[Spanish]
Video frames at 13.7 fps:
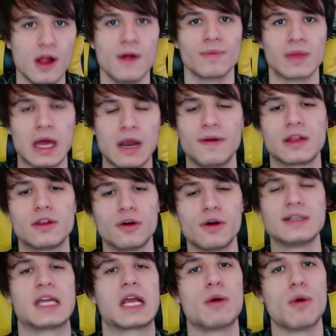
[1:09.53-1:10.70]
En efecto,
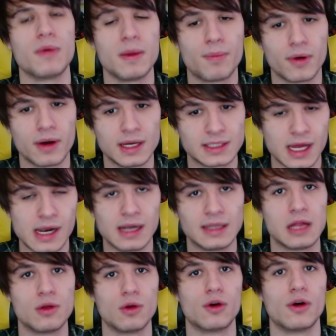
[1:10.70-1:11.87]
este como bien ponéis en el
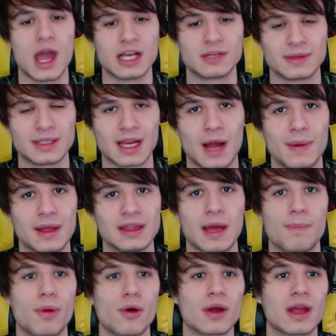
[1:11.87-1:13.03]
título es básicamente
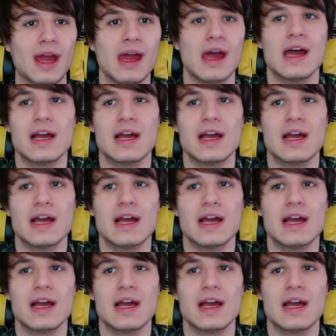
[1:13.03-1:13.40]
porque